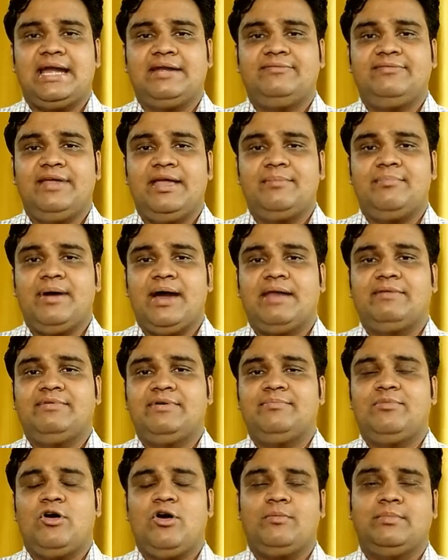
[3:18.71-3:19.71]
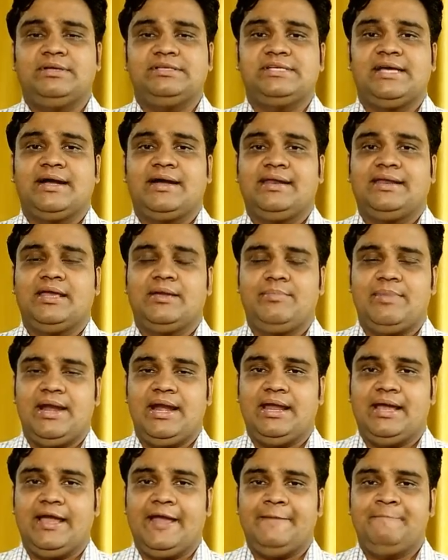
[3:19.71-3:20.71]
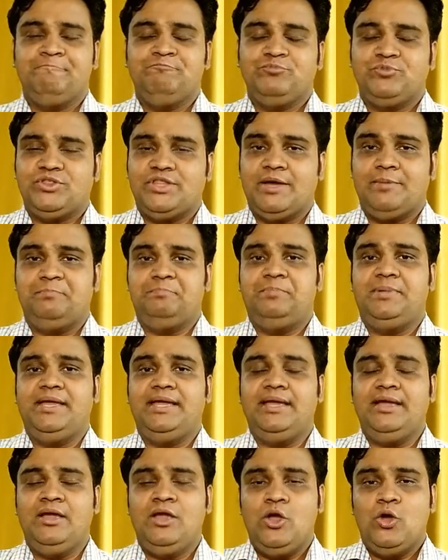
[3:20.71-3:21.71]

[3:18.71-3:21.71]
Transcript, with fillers: आठवें या बारहवें भाव में जाकर के बैठ गए तब भी